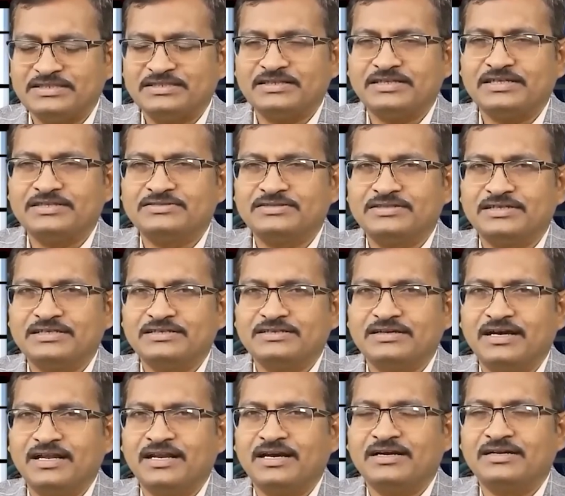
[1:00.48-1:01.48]
వస్తే ఇంత ఖర్చులని
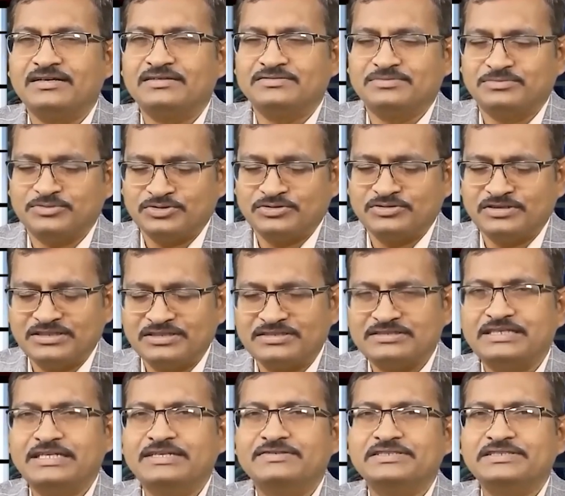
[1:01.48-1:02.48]
అలా కాదు ముందు ఇంత
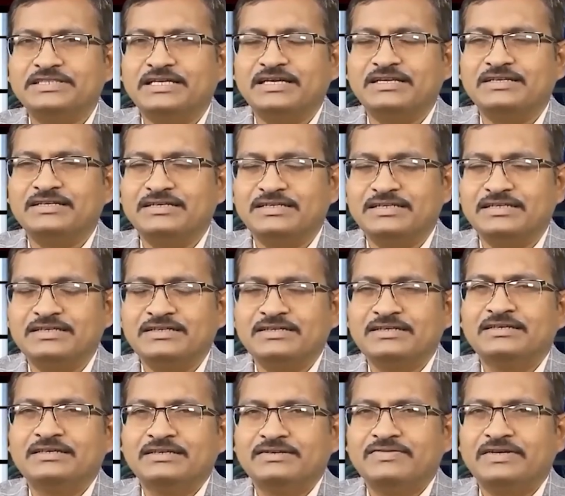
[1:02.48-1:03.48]
సేవ్ చేయాలి అంటే
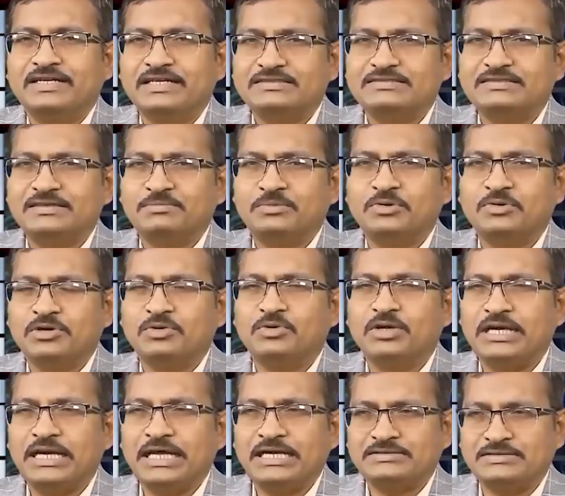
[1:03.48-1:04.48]
ఫర్ ఎగ్జాంపుల్ ఒక
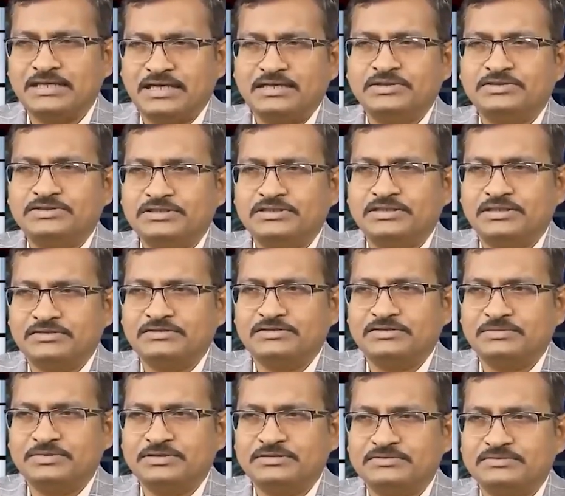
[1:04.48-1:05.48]
వన్ ల్యాక్ శాలరీ వచ్చింది
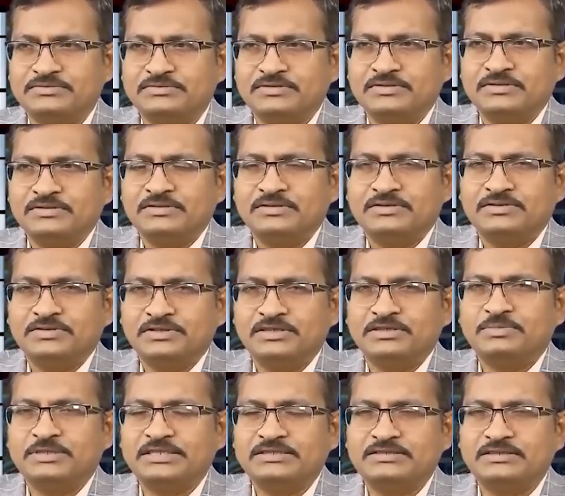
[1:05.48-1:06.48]
అనుకోండి మీకు
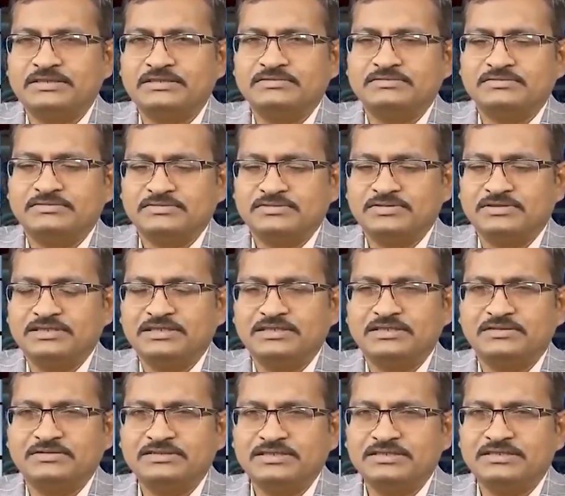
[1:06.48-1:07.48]
ట్వంటీ పర్సెంట్ ట్వంటీ
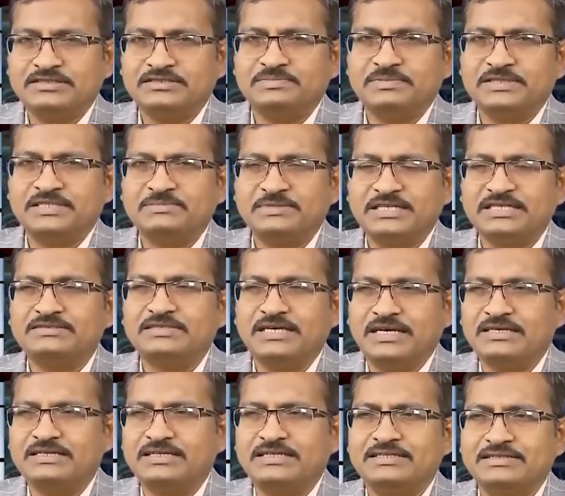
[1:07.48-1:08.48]
థౌజండ్ తీసిపెట్టి మన
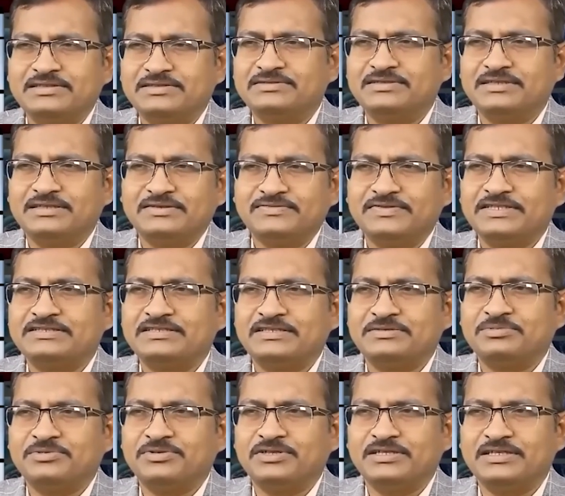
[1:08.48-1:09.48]
శాలరీ ఎయిటీ థౌజండ్ ఫిక్స్
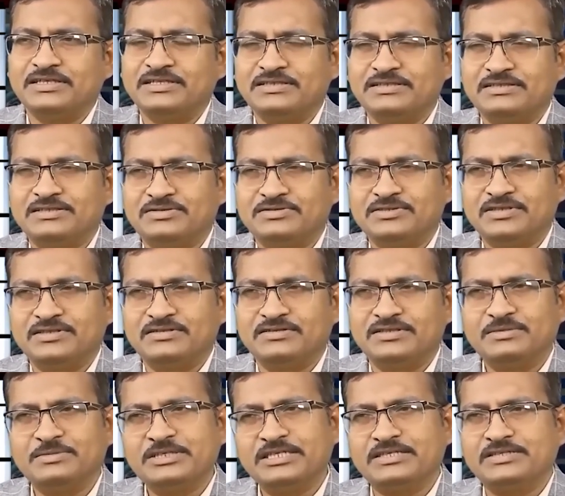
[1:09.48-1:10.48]
అయిపోవాలి ఎయిటీ
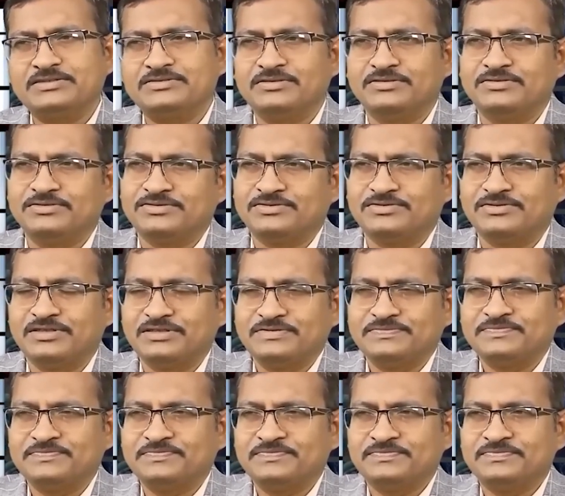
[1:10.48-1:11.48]
థౌజండ్లోనే మన ఖర్చులు చూసుకోవాలి
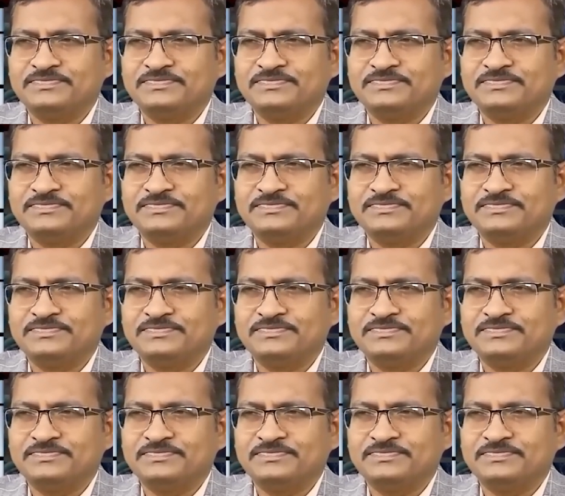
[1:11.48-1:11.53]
